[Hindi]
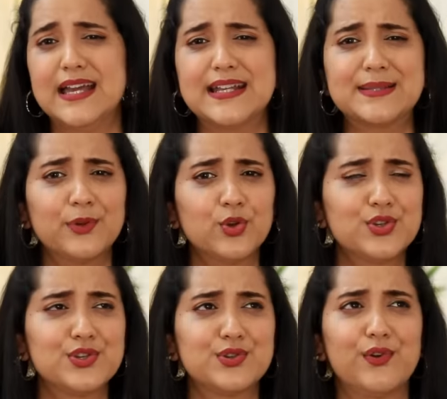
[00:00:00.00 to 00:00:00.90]
इसमें
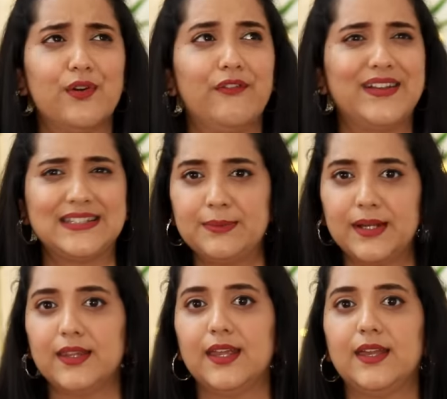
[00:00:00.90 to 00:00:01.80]
कुछ uh, वैसी
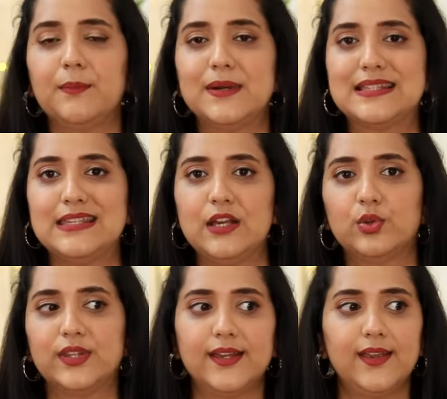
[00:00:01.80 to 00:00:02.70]
बात नहीं है बस ये
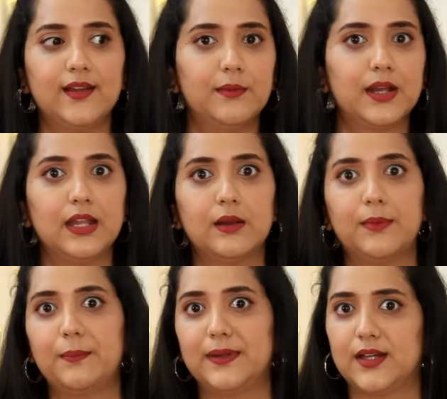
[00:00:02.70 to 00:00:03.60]
होता है कि कभी कभी
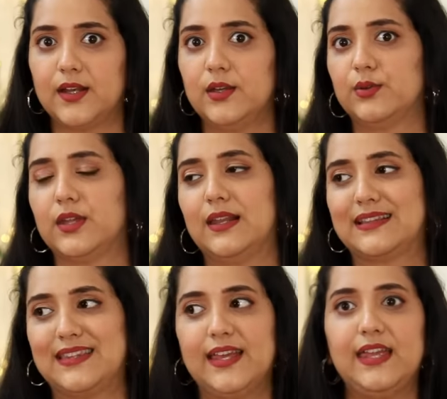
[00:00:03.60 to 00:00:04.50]
कभार पता नहीं होता
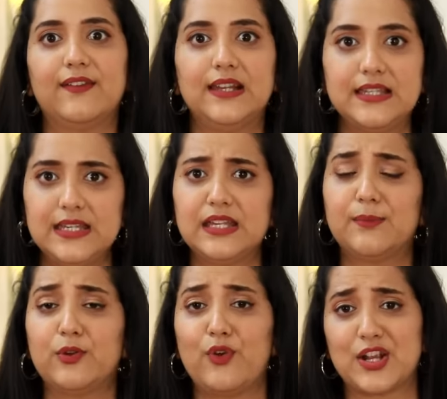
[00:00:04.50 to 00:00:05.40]
लगता है कि ये वाली ठीक
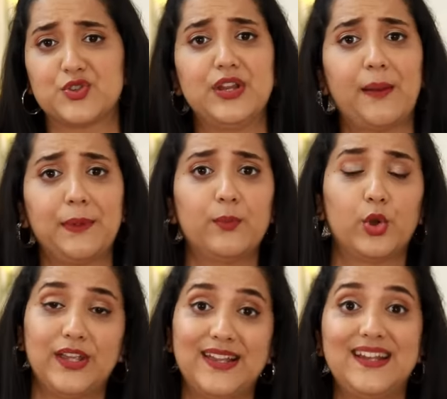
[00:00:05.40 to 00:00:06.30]
है पर वो एक्चुअली आपकी
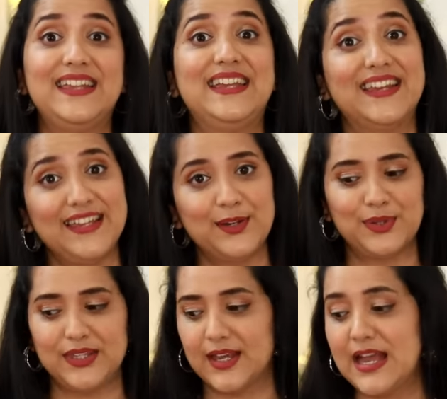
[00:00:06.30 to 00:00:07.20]
बॉडी के लिए ठीक नहीं
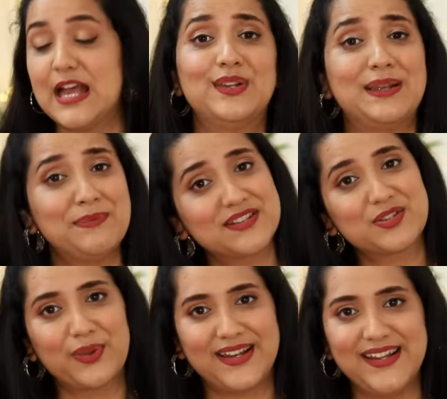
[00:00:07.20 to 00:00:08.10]
होती है सो लेट मी
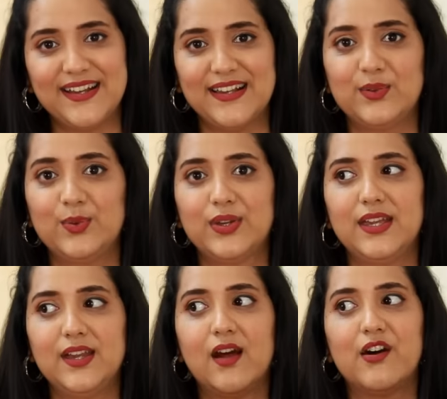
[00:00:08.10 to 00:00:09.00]
जस्ट क्विकली टेल यू
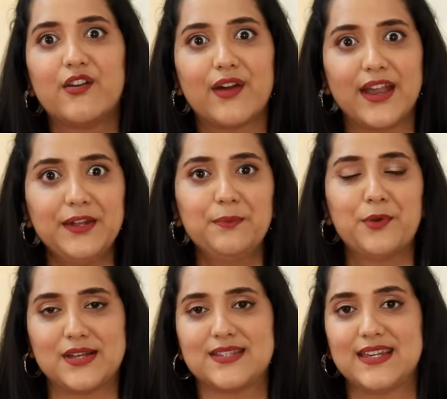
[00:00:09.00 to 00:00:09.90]
कि राइट
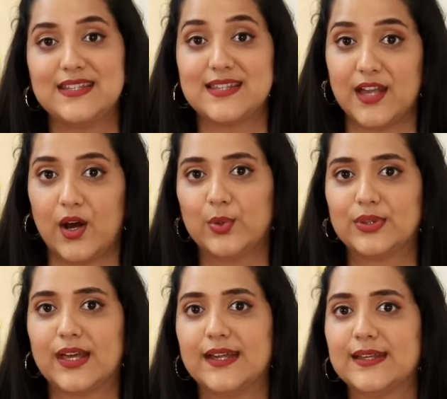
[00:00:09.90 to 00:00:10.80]
ब्रा साइज क्या
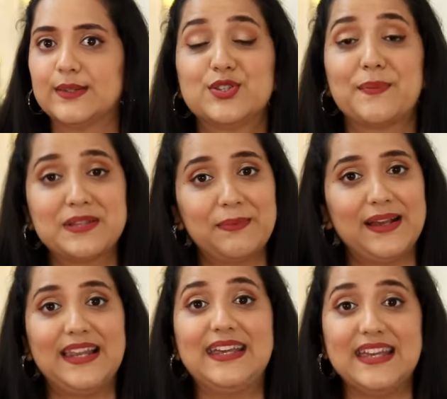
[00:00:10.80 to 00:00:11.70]
होता है सबसे
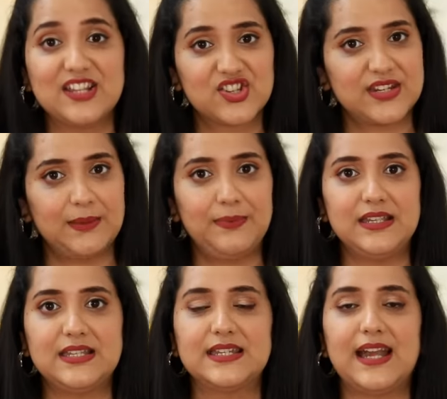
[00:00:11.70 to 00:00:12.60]
पहले एक इंच टेप
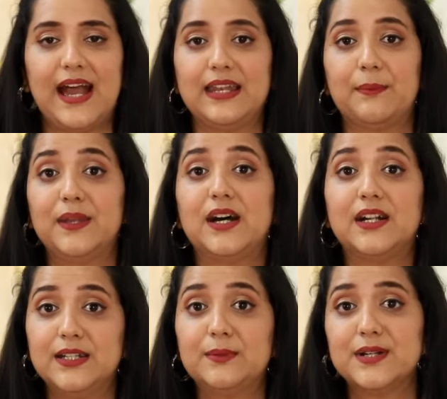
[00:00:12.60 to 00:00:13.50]
लीजिए एंड अपना
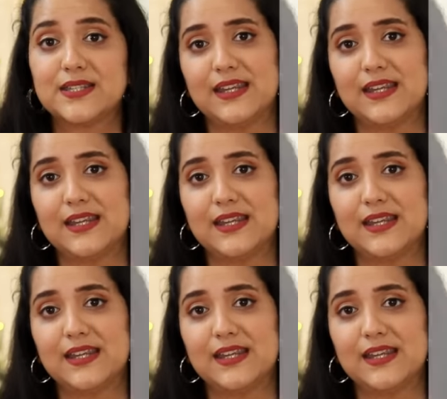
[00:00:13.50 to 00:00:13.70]
अंडर बस्ट